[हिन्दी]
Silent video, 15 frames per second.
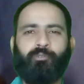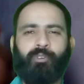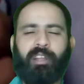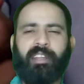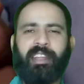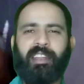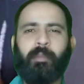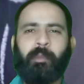
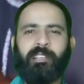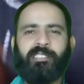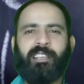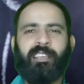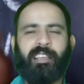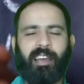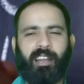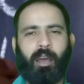वेटनरी
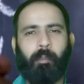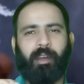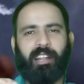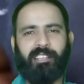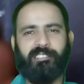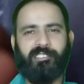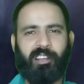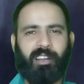मेजिंग ज्ञान हमारा
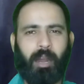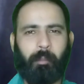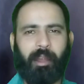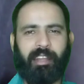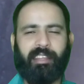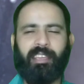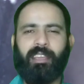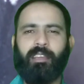इंस्टाग्राम
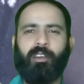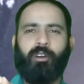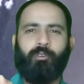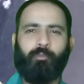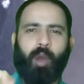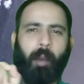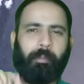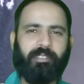आईडी है
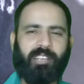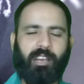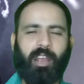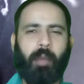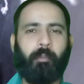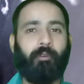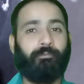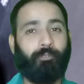वहाँ पे
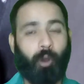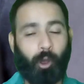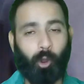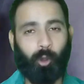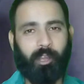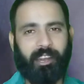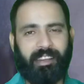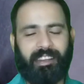जाकर हमें
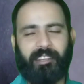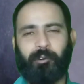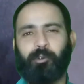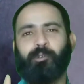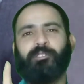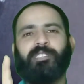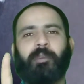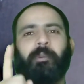फॉलो करें
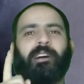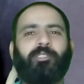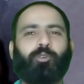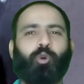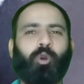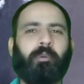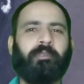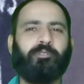और उसके बाद
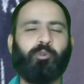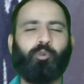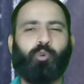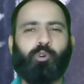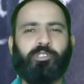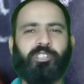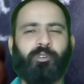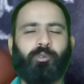कोई भी जो
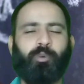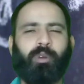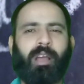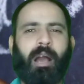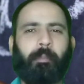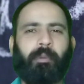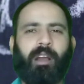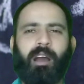क्वेश्चन
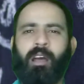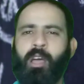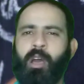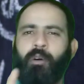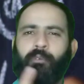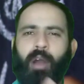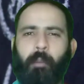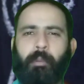होगा आपका
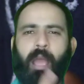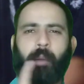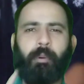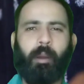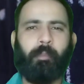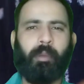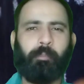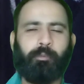वहाँ पे आप
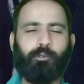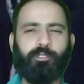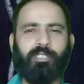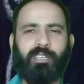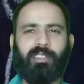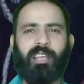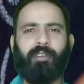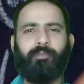हमें पूछ
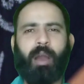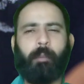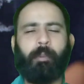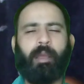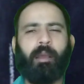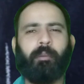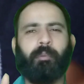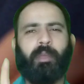सकते हैं वहाँ
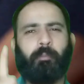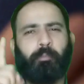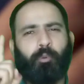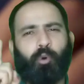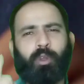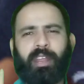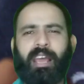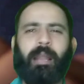पे आपकी
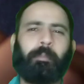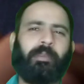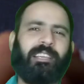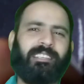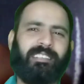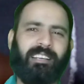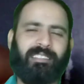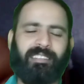पूरी हेल्प
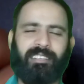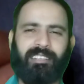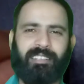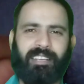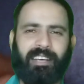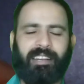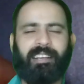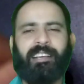की जाती है
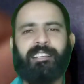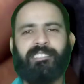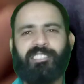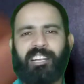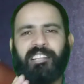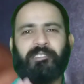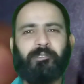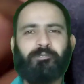यार
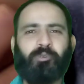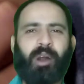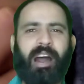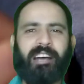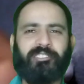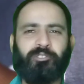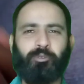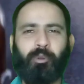चलिए दोस्तों
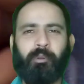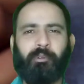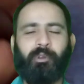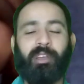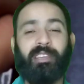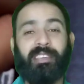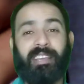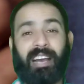आज की वीडियो
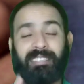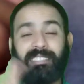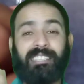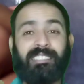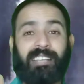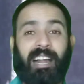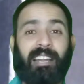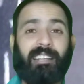है यहाँ से
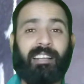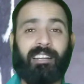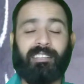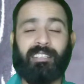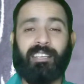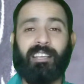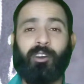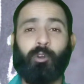स्टार्ट करते हैं